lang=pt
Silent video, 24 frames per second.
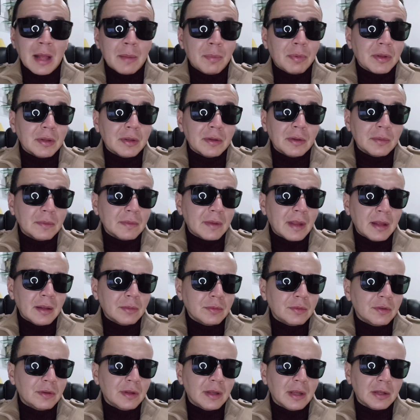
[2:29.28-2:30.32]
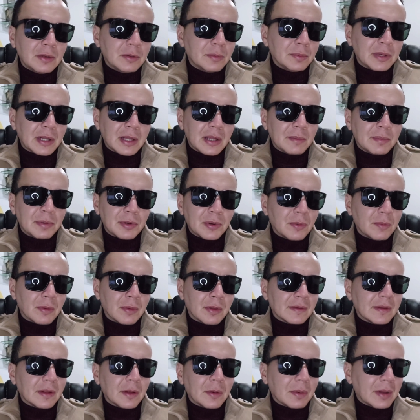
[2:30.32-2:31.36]
É porque eu não tenho dinheiro para ir para
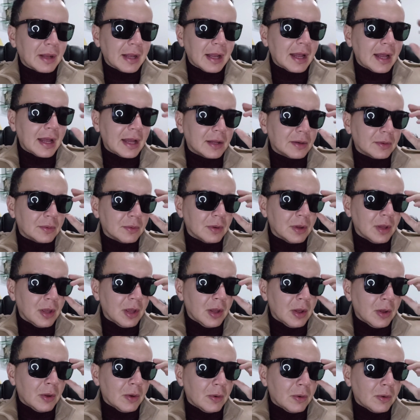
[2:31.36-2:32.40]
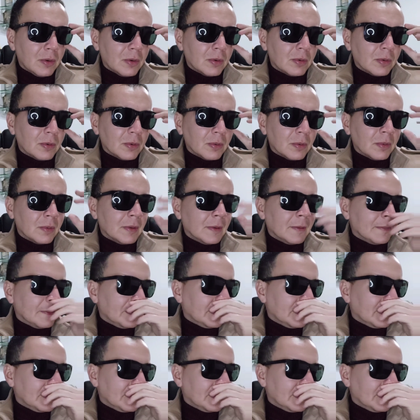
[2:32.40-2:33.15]
um hotel caro ou